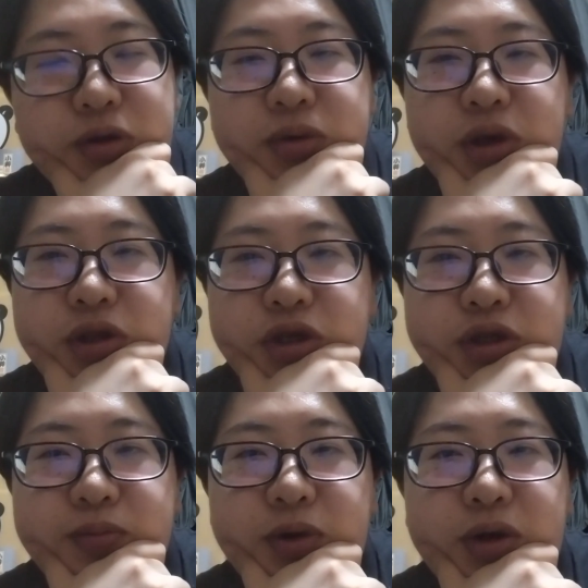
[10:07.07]
ていう現
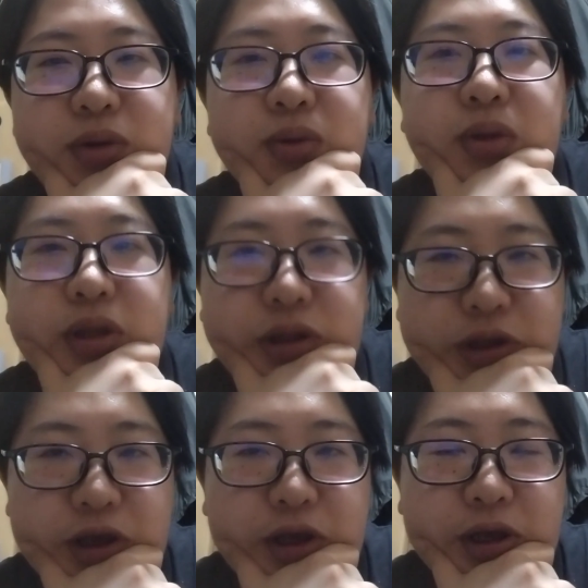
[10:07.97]
実もあるのっ
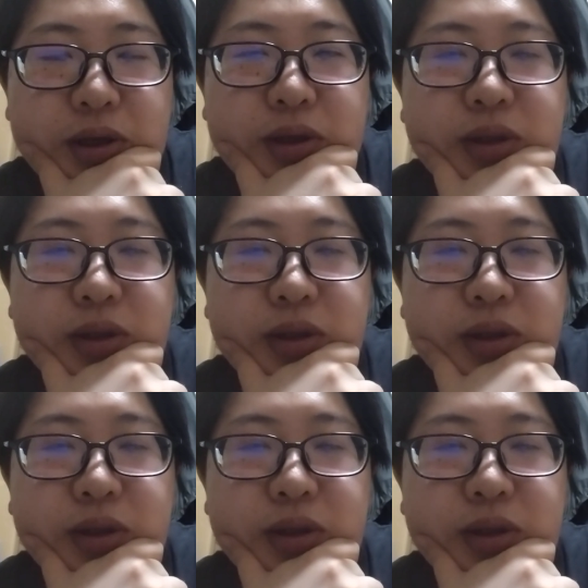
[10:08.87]
て、